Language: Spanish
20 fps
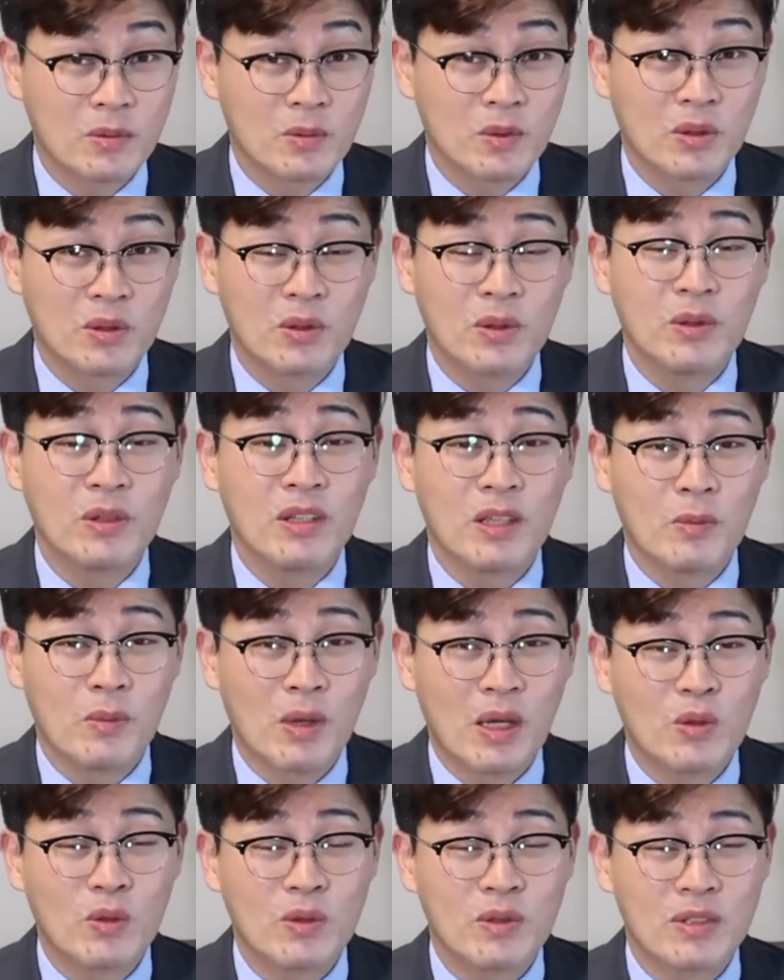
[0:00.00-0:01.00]
botón de
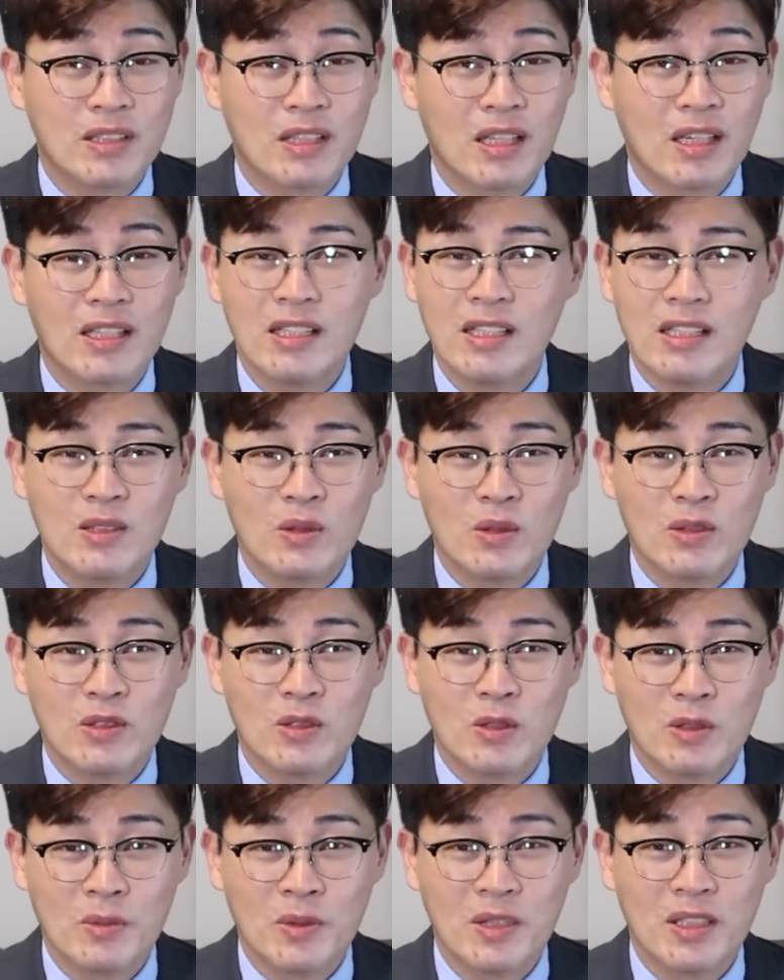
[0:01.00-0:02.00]
me gusta y no
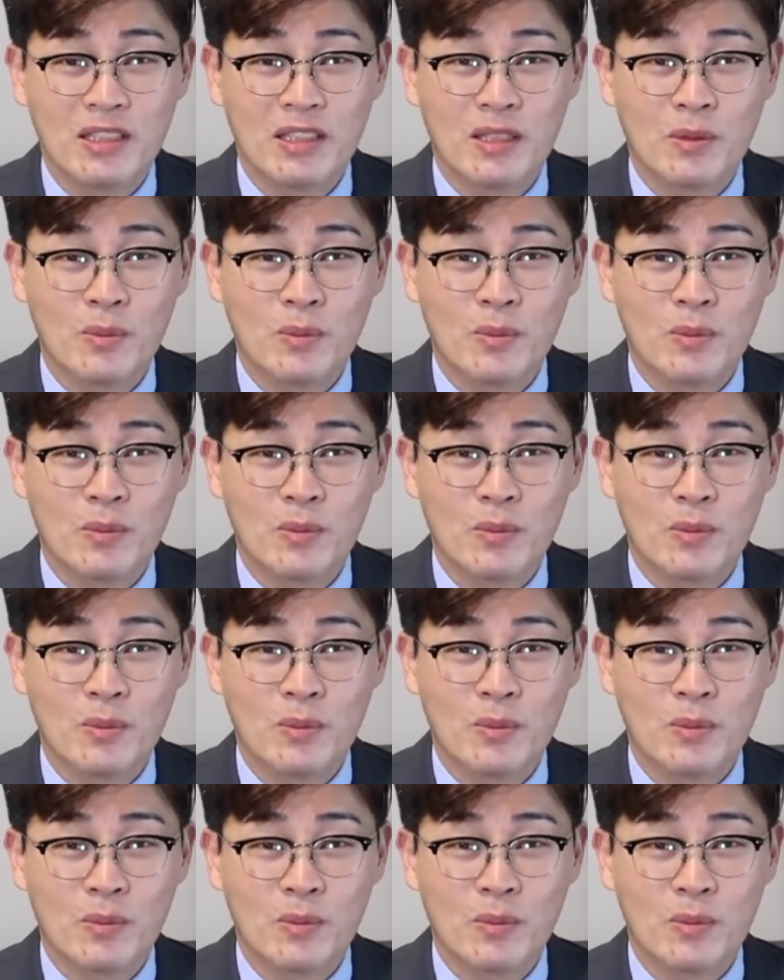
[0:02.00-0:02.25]
se olviden